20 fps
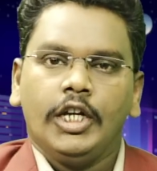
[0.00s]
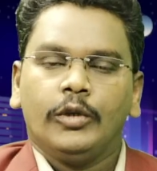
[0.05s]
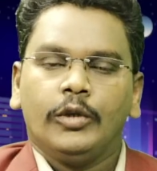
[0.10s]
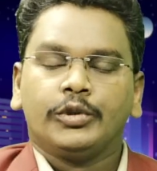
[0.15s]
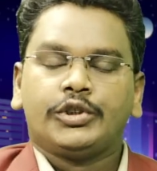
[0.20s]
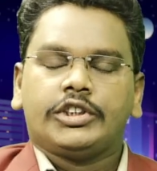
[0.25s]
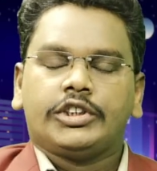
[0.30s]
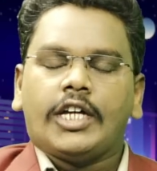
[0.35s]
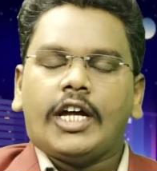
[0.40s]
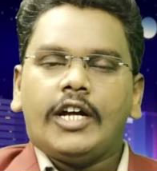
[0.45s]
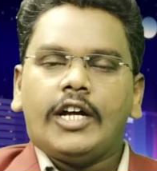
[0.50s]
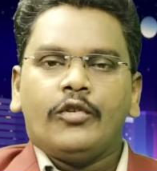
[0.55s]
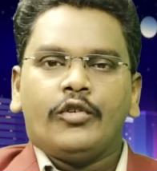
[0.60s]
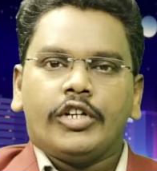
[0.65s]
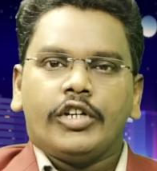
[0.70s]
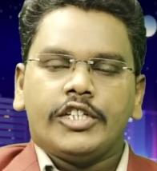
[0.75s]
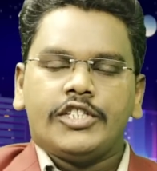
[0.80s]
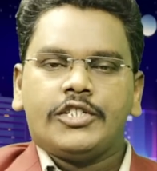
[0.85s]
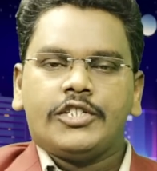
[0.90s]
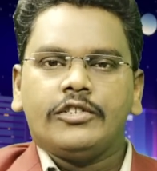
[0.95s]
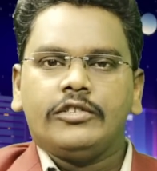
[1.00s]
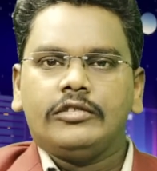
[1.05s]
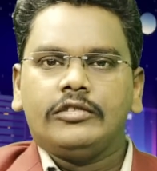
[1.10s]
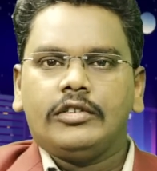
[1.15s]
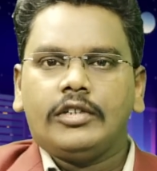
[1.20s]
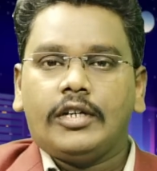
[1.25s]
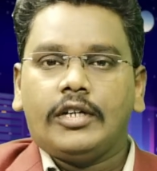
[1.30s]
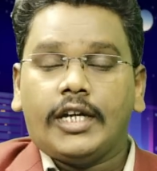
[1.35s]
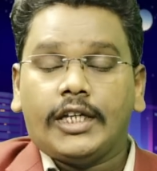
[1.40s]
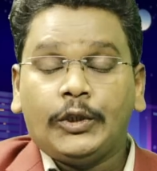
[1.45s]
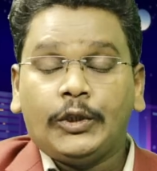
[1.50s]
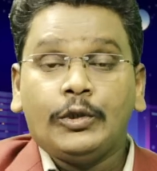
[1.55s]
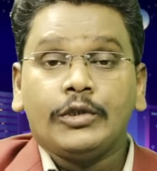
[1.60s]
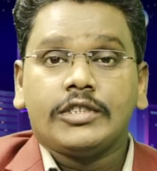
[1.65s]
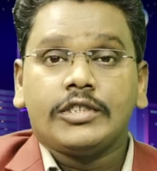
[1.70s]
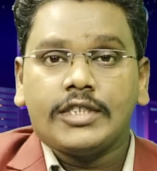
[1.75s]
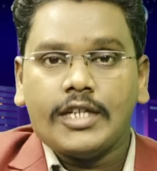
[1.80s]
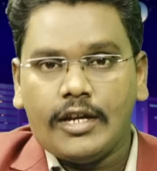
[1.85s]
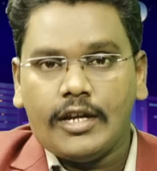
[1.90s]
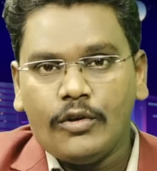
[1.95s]
ఉత్సాహం ఉండొచ్చు
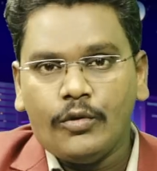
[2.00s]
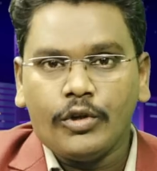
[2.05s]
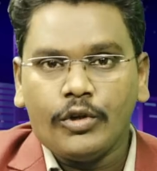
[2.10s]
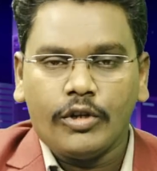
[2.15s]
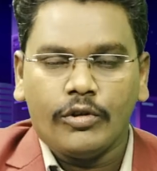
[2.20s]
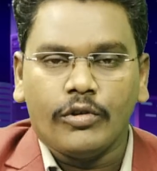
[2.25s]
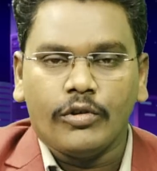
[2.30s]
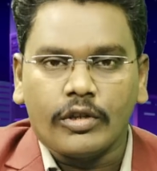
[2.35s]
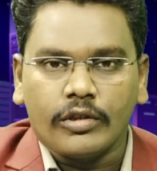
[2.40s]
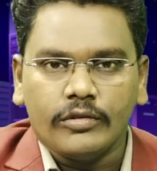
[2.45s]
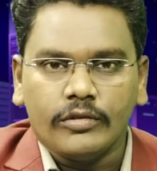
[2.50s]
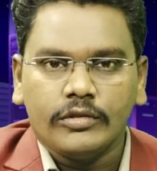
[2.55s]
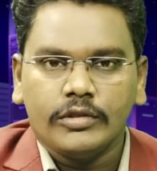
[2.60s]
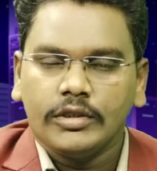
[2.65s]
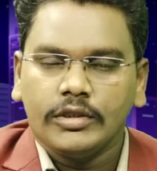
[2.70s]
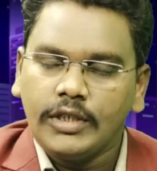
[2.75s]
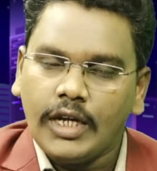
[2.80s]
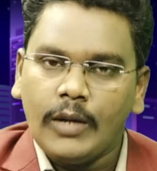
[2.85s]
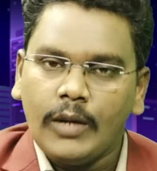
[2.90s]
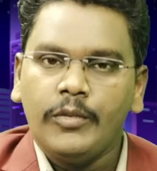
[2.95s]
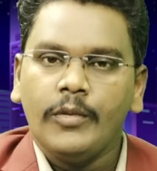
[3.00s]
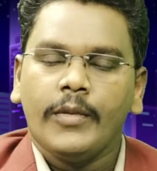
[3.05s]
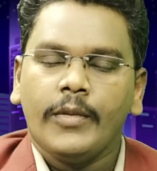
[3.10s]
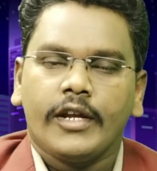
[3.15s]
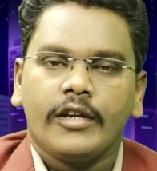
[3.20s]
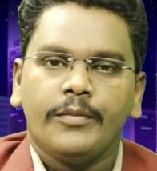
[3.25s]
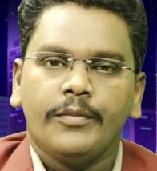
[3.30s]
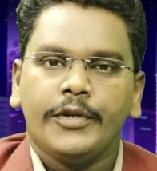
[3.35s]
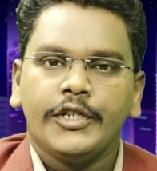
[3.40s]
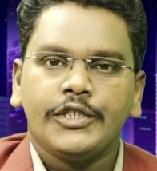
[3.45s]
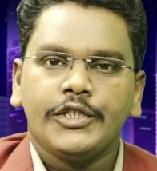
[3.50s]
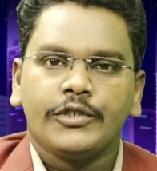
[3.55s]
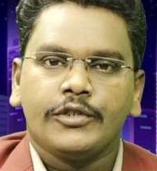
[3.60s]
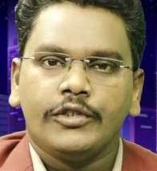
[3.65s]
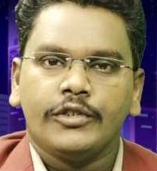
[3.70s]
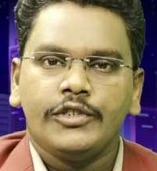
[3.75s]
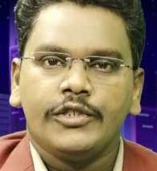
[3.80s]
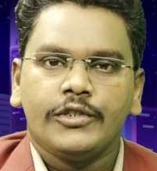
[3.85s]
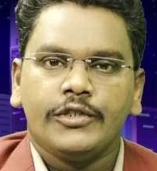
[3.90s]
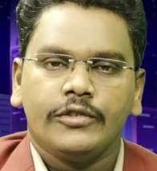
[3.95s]
అత్యుత్సాహం ఉండకూడదు అభిమానం
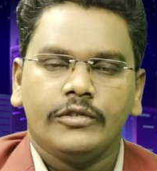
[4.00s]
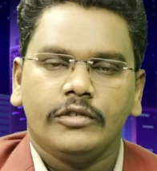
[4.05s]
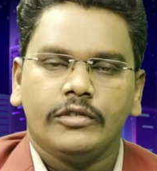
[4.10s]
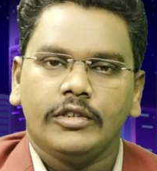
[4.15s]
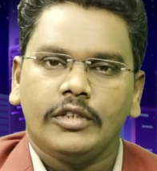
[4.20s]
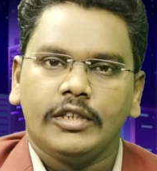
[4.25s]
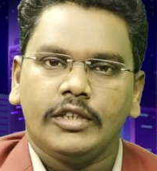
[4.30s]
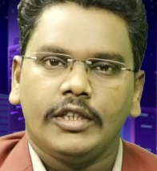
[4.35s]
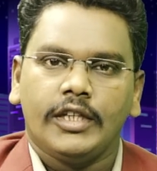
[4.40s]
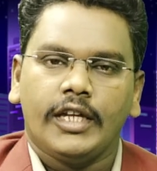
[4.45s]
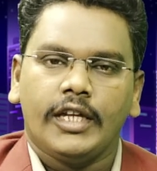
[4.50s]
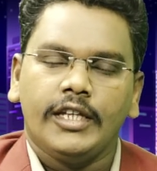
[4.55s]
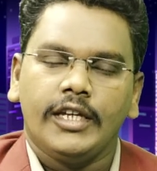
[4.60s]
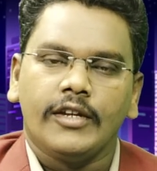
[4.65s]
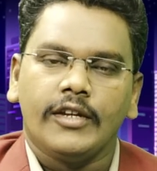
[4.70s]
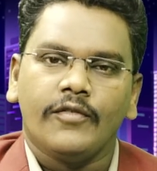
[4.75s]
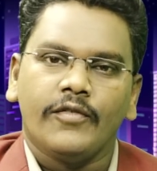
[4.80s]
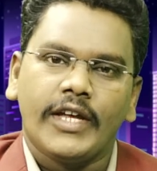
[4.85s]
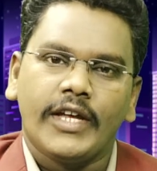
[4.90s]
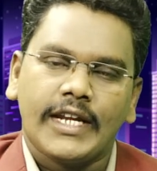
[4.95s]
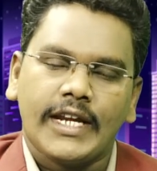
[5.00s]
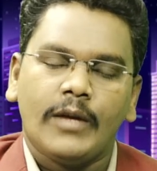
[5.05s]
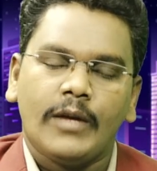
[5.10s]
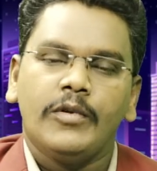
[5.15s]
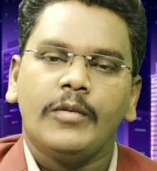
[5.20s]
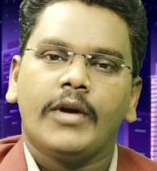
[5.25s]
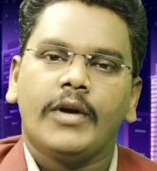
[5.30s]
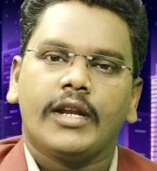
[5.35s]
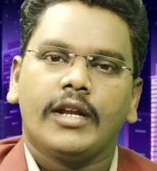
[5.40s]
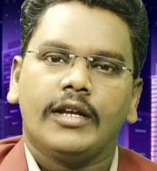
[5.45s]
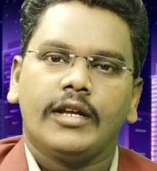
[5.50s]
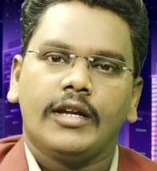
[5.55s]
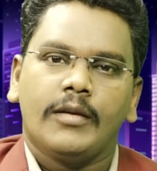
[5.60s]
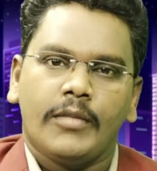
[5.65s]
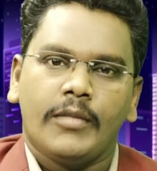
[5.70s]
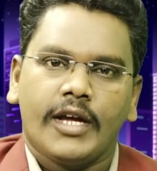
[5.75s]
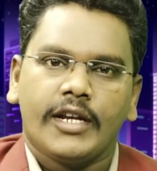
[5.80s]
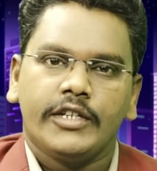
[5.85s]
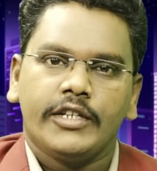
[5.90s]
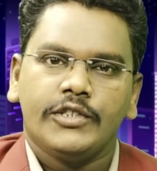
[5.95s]
పెంచుకోవచ్చు అది వీరాభిమానంగా
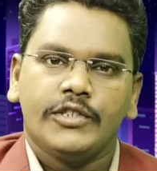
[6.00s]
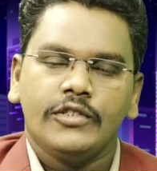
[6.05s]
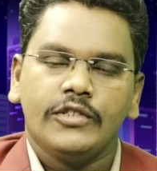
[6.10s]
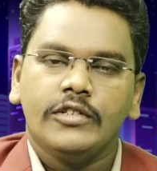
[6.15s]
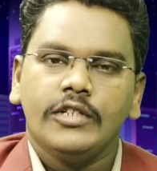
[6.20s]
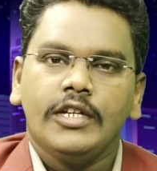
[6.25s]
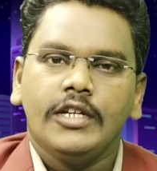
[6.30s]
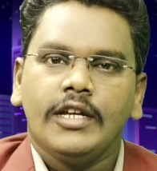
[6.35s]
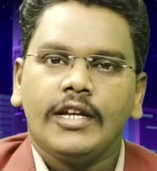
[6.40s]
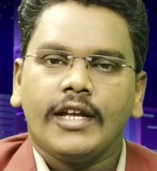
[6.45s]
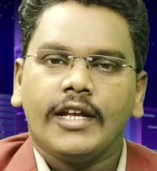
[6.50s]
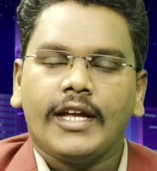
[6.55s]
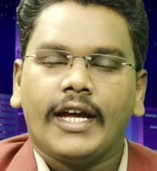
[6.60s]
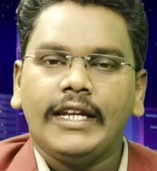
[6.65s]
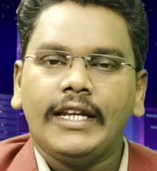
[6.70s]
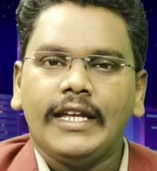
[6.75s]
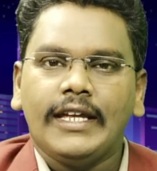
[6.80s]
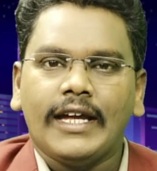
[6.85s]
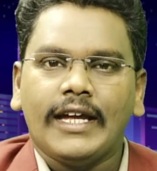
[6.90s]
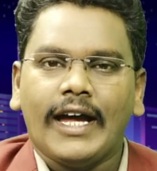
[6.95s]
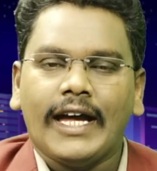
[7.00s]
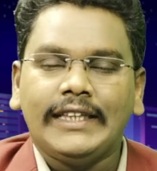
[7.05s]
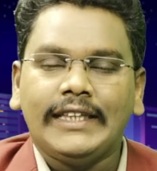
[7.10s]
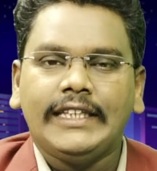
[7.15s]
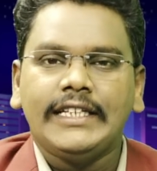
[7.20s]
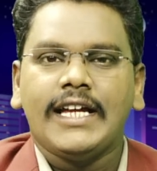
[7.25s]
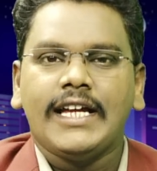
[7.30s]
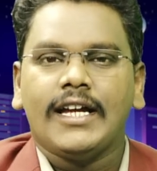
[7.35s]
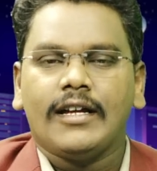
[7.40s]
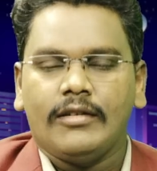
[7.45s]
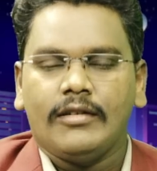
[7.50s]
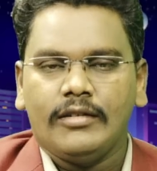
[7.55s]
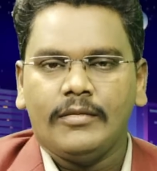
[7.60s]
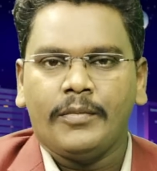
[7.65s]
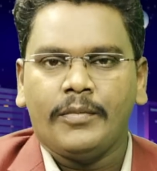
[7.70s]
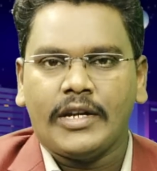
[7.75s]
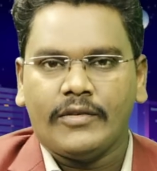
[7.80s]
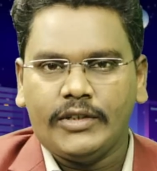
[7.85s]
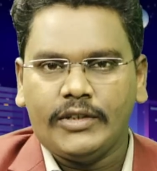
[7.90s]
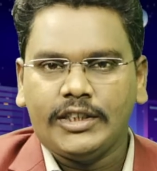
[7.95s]
మారచ్చు కానీ అతిగా
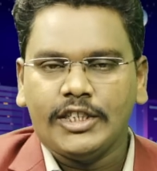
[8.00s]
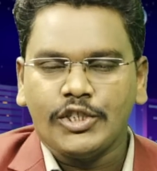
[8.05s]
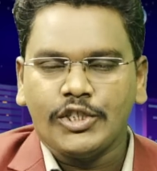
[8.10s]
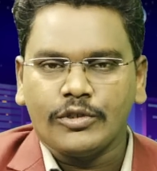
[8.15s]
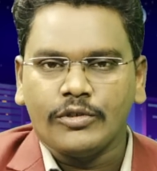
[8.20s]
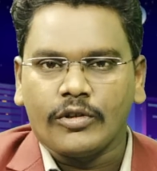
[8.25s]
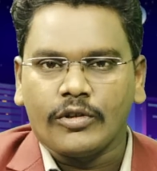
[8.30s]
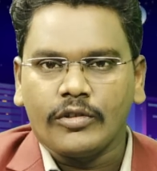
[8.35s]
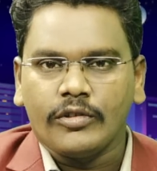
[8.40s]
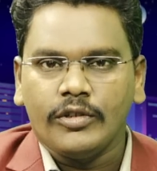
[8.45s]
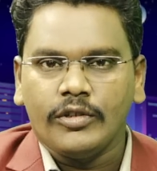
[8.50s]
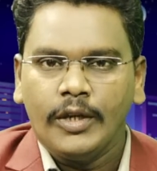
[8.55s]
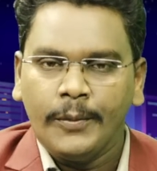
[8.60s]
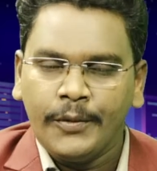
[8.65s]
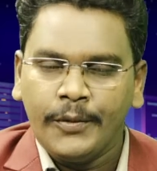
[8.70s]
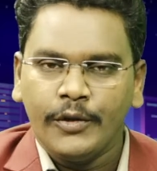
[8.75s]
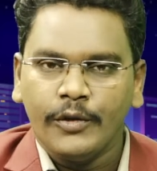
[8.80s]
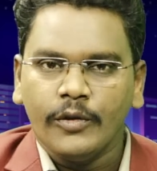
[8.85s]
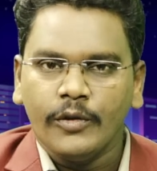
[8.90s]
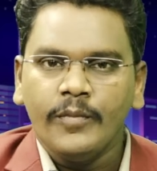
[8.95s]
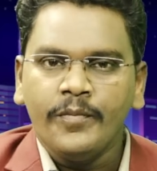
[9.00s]
ప్రవర్తించకూడదు ఇప్పుడు